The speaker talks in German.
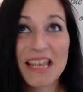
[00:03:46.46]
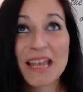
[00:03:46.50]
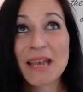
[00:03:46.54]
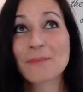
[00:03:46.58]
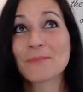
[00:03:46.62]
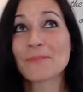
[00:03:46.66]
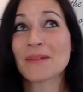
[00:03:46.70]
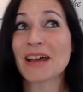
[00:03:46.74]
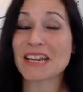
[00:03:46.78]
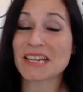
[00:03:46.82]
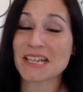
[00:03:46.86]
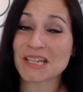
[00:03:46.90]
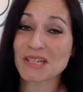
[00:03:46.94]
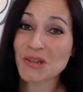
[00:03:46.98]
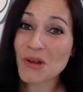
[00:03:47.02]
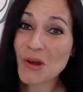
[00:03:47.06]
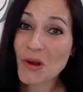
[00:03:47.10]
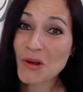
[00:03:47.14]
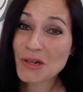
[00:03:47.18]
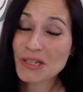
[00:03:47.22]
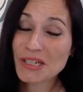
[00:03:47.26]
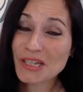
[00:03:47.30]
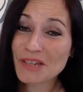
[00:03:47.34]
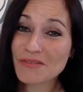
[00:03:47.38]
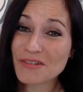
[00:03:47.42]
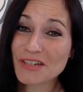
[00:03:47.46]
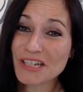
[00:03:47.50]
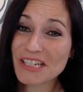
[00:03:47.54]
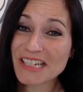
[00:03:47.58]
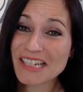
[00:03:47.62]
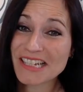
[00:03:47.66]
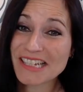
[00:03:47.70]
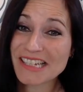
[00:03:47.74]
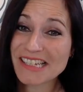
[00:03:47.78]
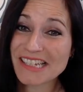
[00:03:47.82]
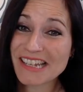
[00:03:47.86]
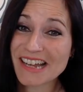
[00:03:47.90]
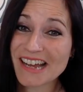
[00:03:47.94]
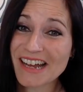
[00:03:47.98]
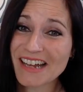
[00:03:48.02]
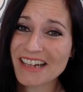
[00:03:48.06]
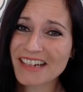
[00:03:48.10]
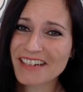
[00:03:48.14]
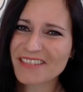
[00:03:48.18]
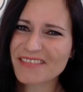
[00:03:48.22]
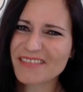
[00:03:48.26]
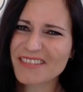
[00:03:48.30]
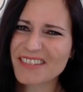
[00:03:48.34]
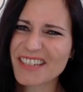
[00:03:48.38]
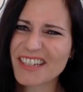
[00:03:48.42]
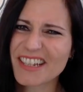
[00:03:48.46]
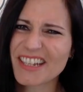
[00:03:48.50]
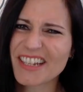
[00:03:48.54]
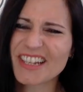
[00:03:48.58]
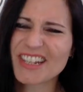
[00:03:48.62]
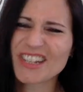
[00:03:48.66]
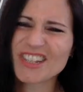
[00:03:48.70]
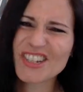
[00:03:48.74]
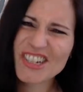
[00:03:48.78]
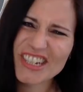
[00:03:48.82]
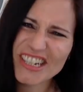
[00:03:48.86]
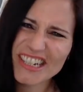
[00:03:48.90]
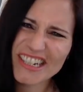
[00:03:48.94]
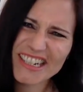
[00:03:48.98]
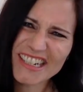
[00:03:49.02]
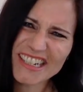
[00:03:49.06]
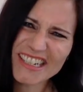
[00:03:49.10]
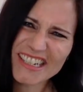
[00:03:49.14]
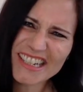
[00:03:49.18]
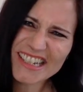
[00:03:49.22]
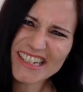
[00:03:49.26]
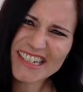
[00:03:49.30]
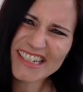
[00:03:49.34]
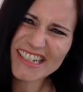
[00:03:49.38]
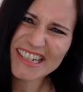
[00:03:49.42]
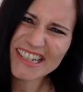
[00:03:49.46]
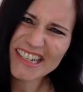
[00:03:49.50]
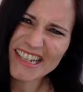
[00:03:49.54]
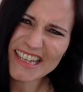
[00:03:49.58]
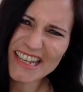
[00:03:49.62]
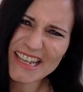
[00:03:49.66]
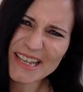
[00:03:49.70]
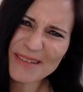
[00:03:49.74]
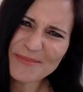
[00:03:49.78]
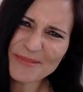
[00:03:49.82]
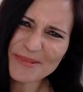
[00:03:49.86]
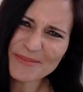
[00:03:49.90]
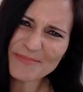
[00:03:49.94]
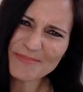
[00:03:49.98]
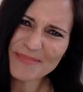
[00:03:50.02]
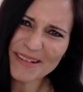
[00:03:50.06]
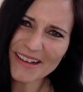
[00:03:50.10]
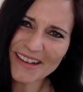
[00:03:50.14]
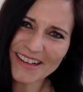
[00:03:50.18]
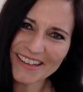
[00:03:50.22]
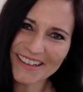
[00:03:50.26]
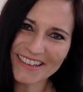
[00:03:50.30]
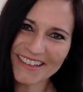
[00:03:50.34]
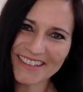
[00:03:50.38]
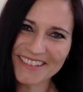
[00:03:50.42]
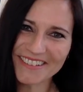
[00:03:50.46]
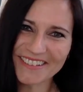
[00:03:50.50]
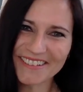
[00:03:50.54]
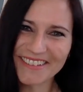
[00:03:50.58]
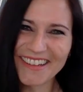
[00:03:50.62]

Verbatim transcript: Meine Tochter würde jetzt sagen, chill das Leben, Mann.